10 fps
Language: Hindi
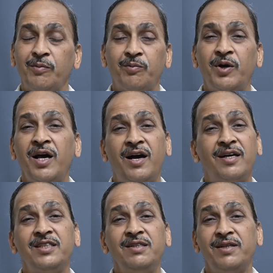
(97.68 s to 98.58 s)
बड़ा
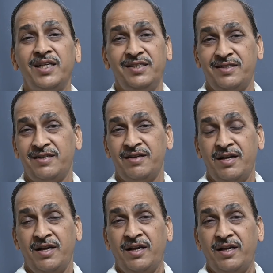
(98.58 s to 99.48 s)
अजीब है
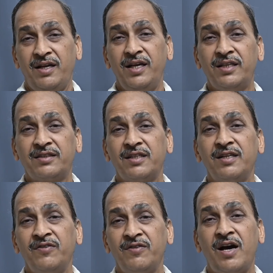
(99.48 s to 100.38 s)
एक
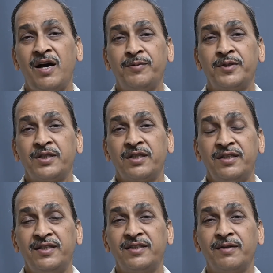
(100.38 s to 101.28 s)
तरफ आप
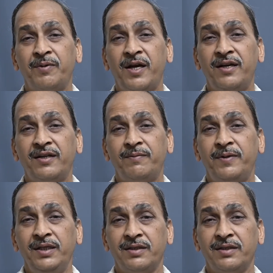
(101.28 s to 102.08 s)
सिगरेट के पैकेट पे